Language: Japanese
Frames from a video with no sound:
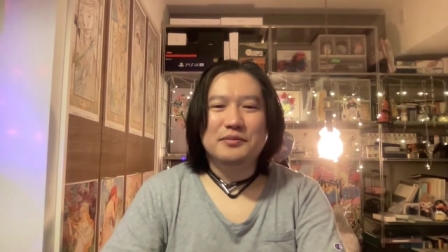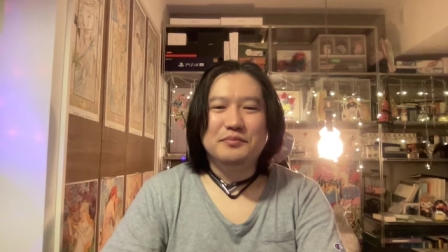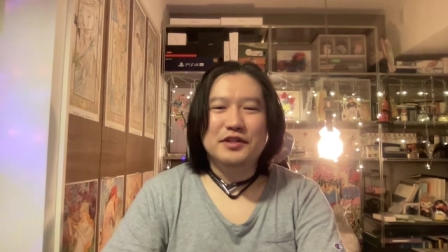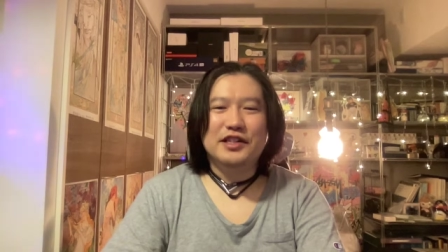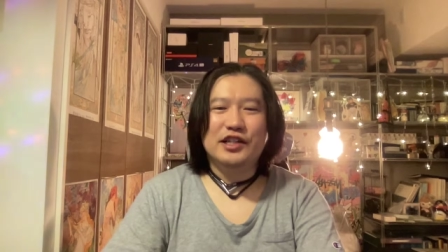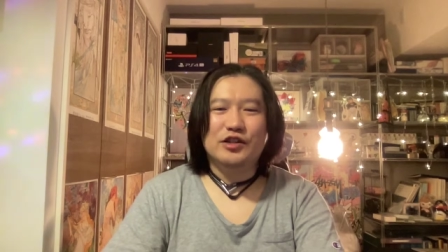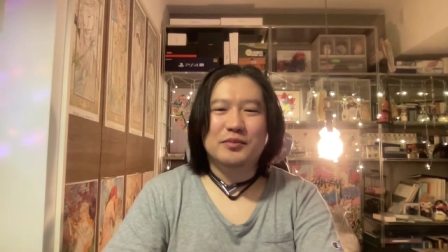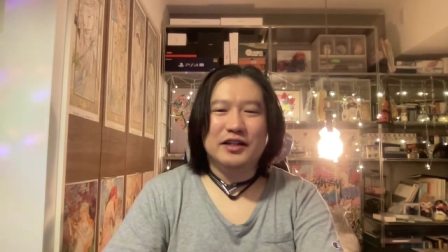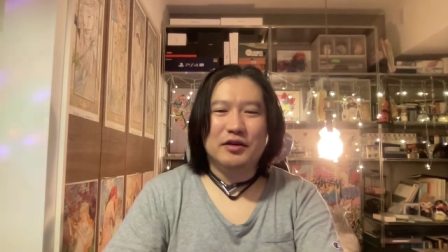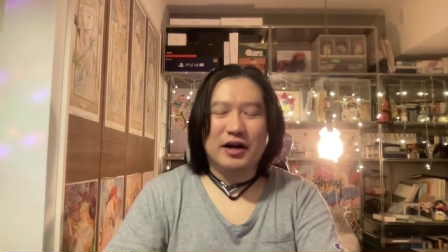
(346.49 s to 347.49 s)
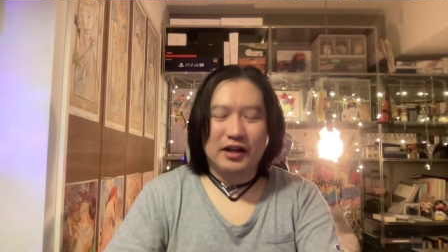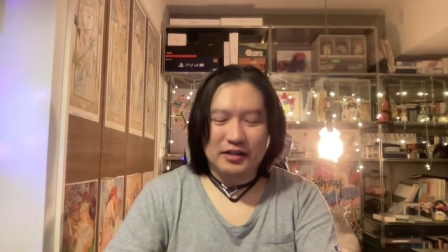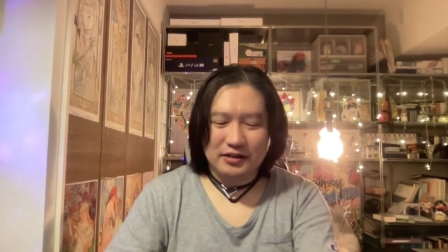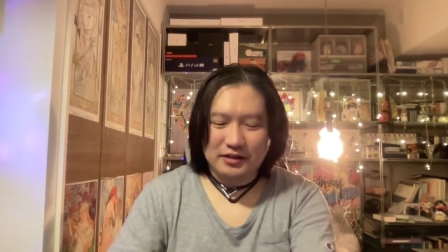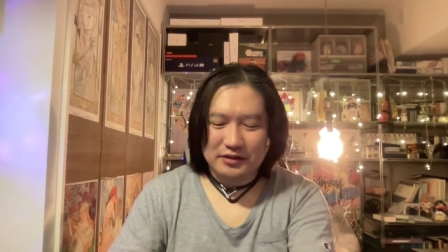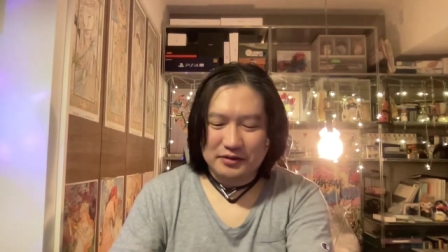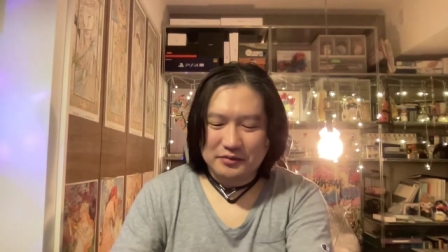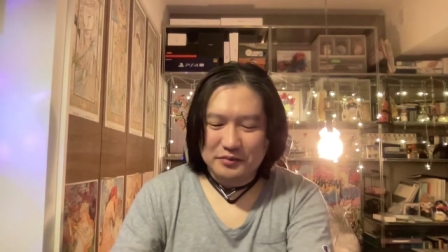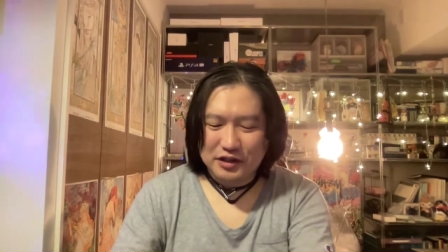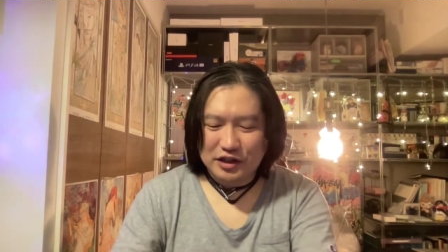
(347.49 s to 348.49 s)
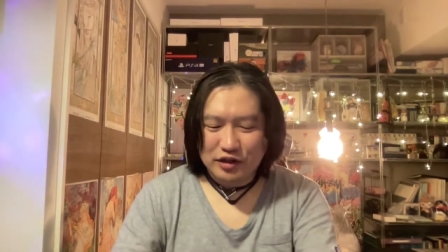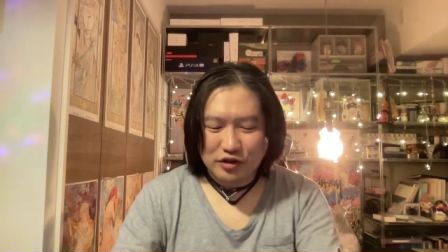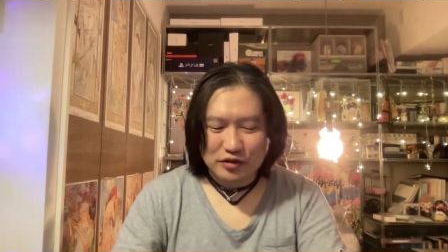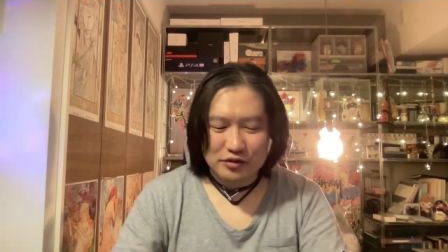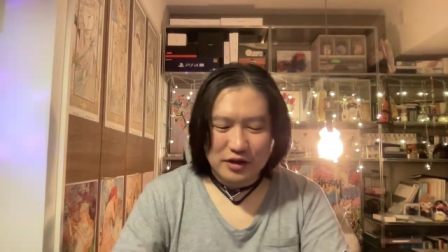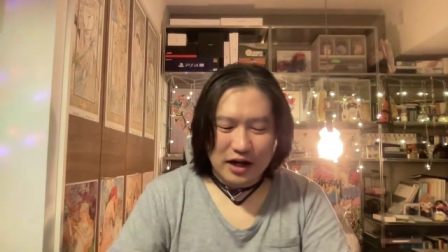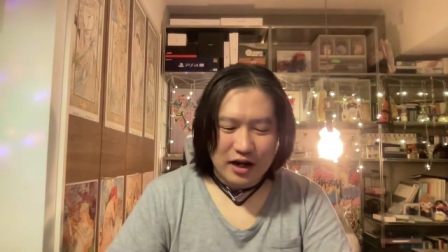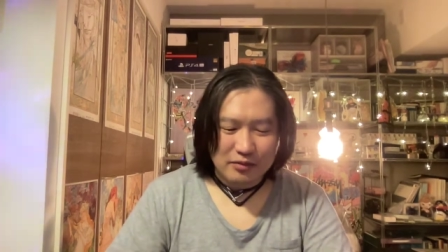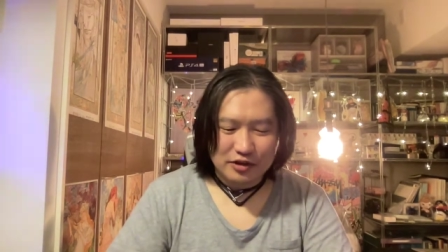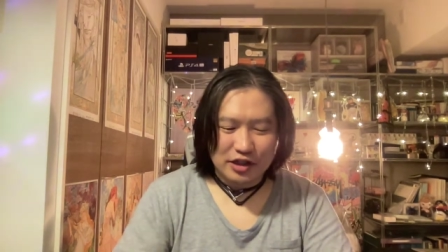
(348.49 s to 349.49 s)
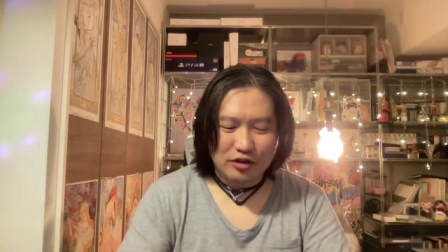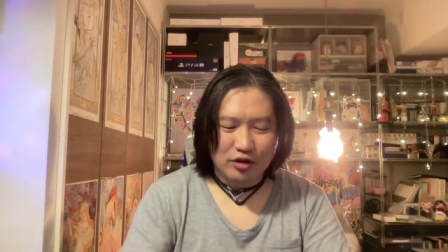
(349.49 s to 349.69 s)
ミーティングまではミーティングアラームつけと